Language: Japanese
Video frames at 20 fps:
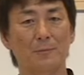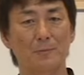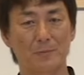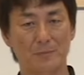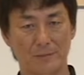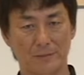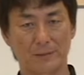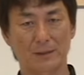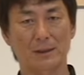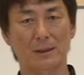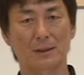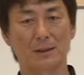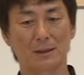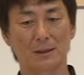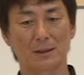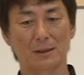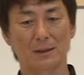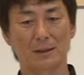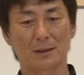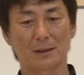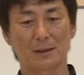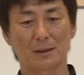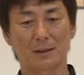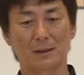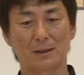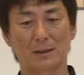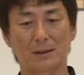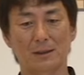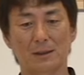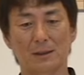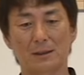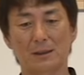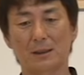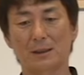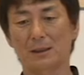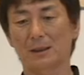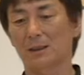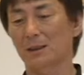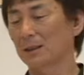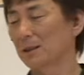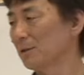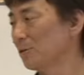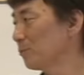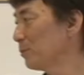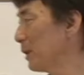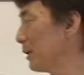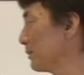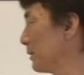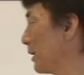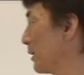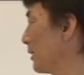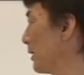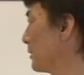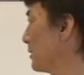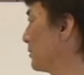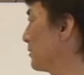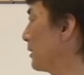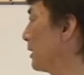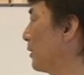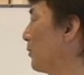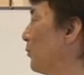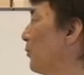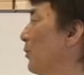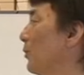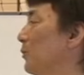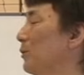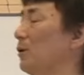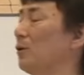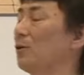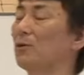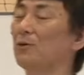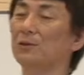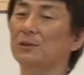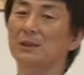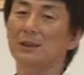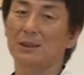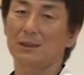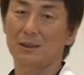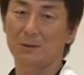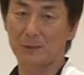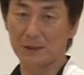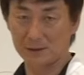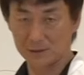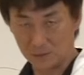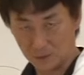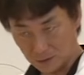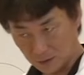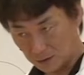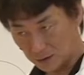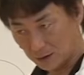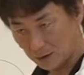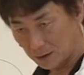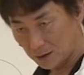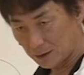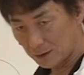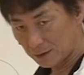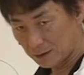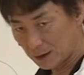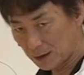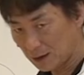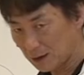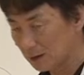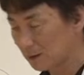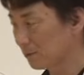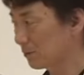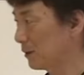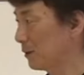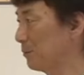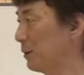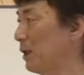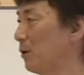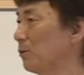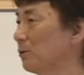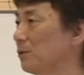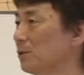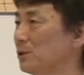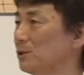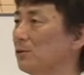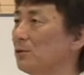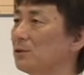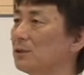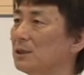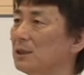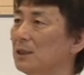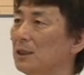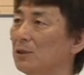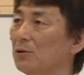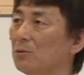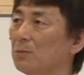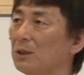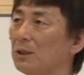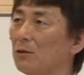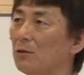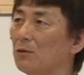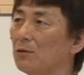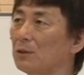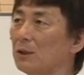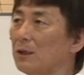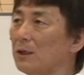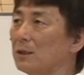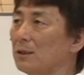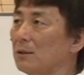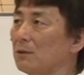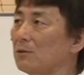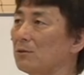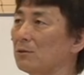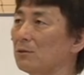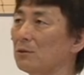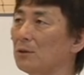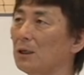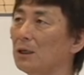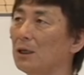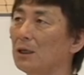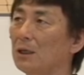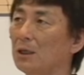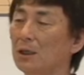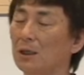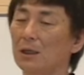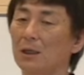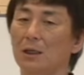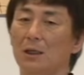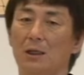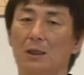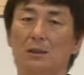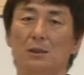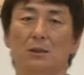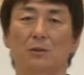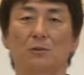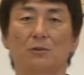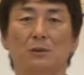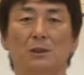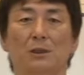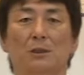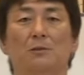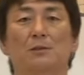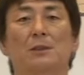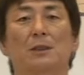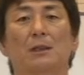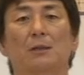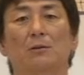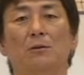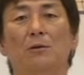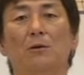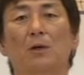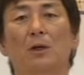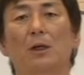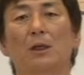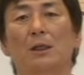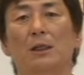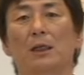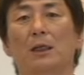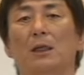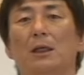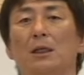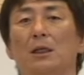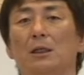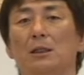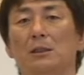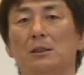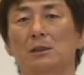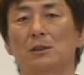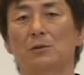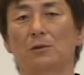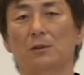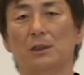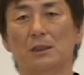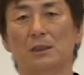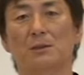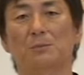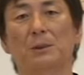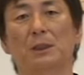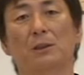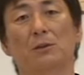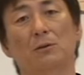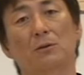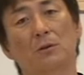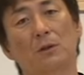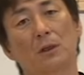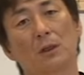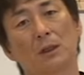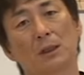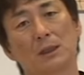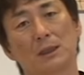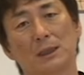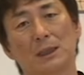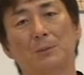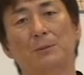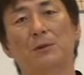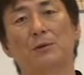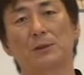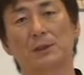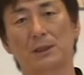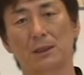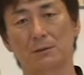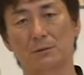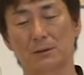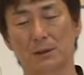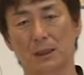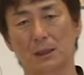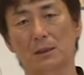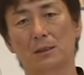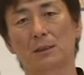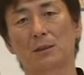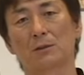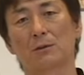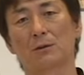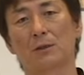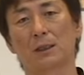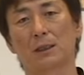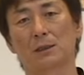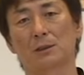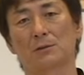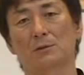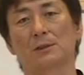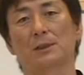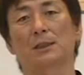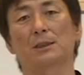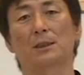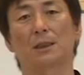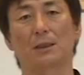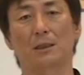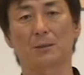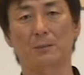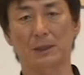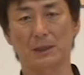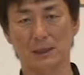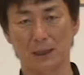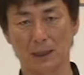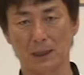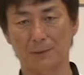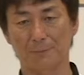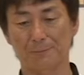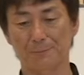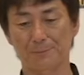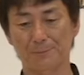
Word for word: うん、だからうまくならない選手なはこういうことが起こっちゃってますと。ねでまあ、本当常識的に行われていることがあなたの教え子さんの、えー、上達スピードの邪魔をしているんだっていうお話をさせていただきました。